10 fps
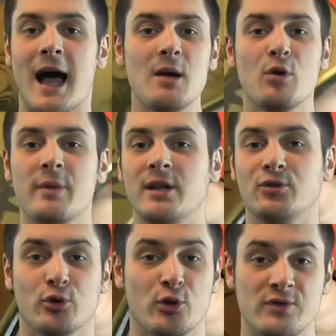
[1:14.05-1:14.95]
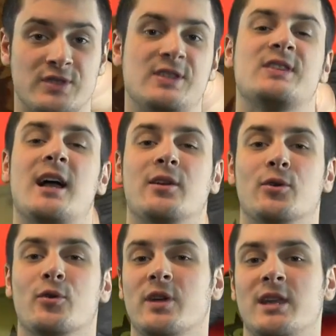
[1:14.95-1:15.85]
al momento non si
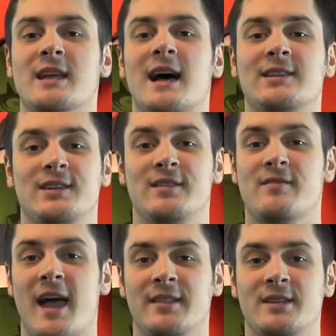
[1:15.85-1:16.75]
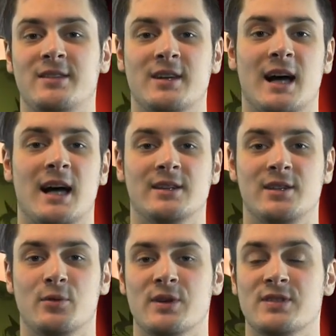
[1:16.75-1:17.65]
sanno i dati di vendita
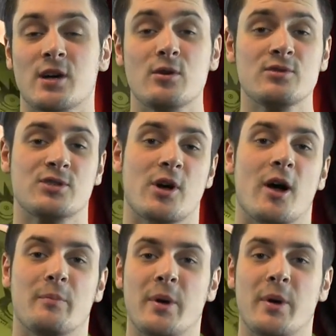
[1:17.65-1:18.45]
di questa console,